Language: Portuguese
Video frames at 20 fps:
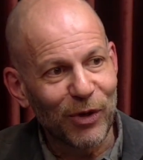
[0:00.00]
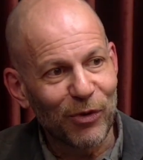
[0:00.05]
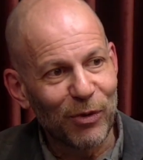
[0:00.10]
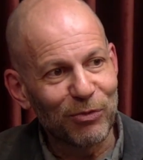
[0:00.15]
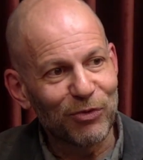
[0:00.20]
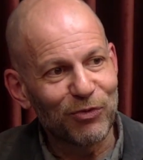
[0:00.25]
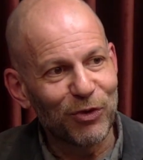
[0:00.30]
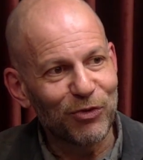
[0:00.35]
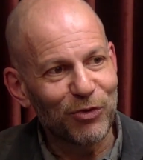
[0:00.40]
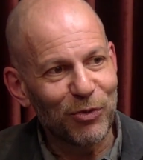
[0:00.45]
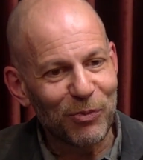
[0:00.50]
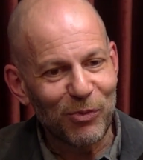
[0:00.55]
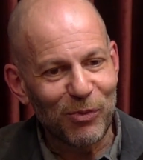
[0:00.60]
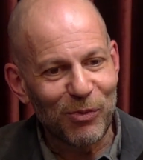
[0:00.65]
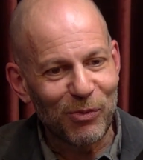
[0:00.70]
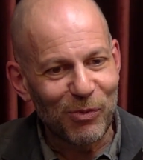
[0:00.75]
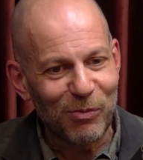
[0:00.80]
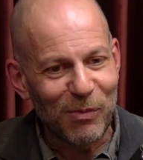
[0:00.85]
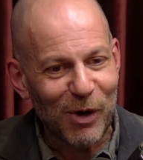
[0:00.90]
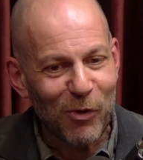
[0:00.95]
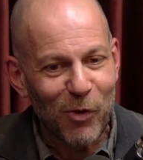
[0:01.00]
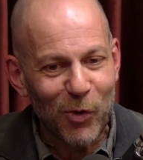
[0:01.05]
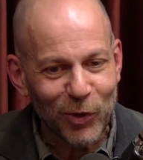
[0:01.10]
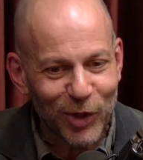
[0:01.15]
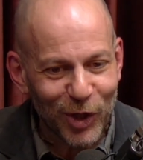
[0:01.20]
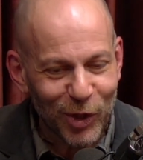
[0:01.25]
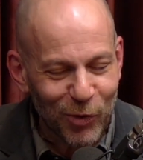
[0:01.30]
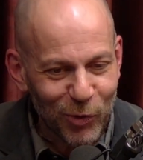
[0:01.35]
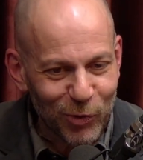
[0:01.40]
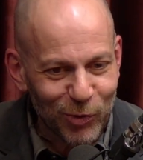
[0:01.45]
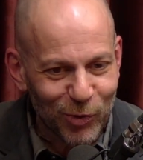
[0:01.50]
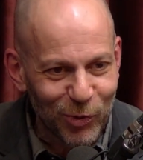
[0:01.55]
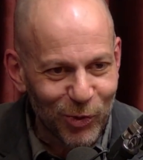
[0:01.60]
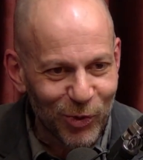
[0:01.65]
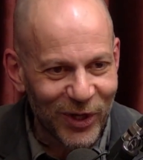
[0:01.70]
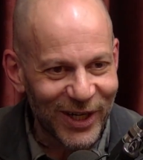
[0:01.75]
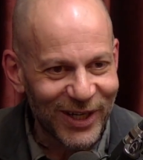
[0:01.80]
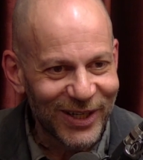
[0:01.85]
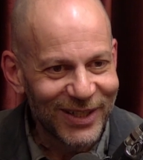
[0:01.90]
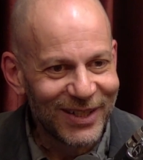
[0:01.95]
É como se fosse um, uma
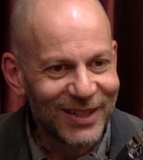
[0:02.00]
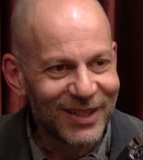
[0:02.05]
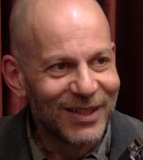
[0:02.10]
contracultura,